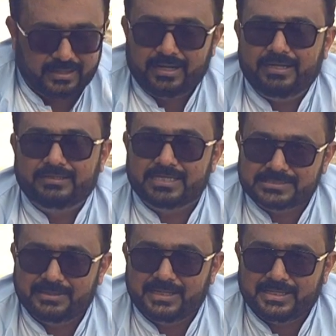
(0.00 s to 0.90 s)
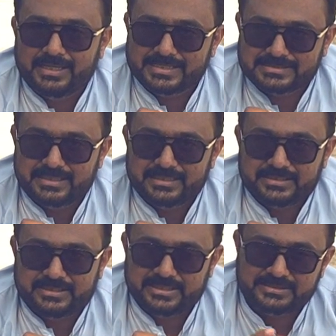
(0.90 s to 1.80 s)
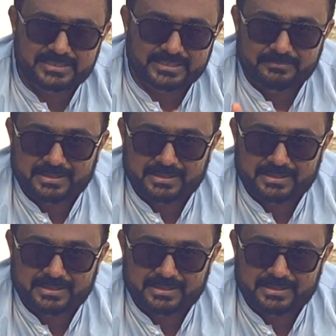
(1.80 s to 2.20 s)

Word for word: अगर दस मरला की रेजिडेंशियल की